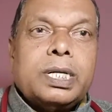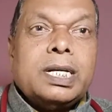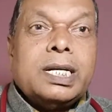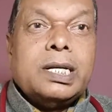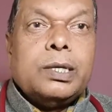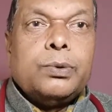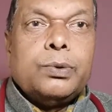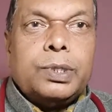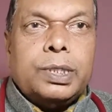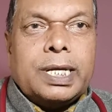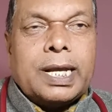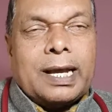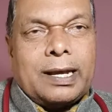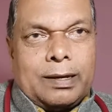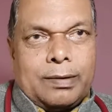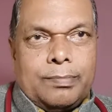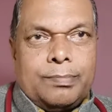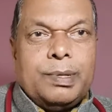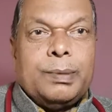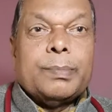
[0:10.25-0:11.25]
यूरिया
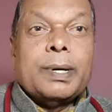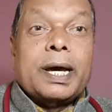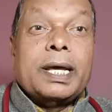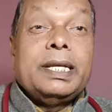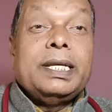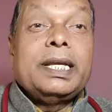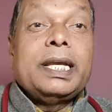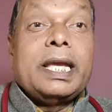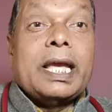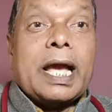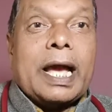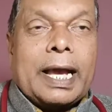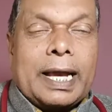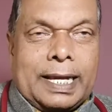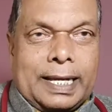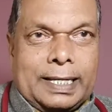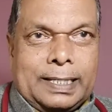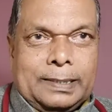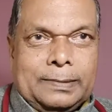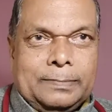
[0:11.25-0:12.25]
बीमारी क्या है